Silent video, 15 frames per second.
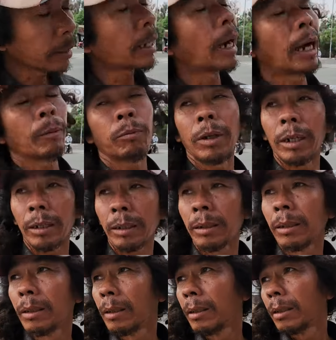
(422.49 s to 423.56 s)
thạp đó
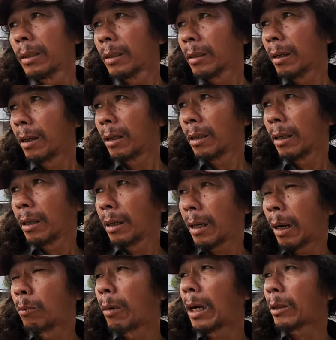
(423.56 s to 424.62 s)
rồi
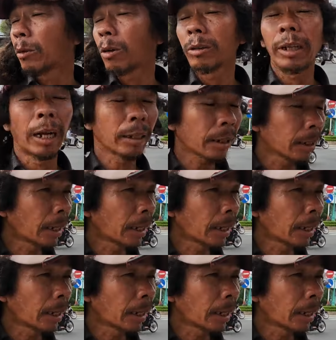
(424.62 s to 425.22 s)
ông bà cũng có dặn tiền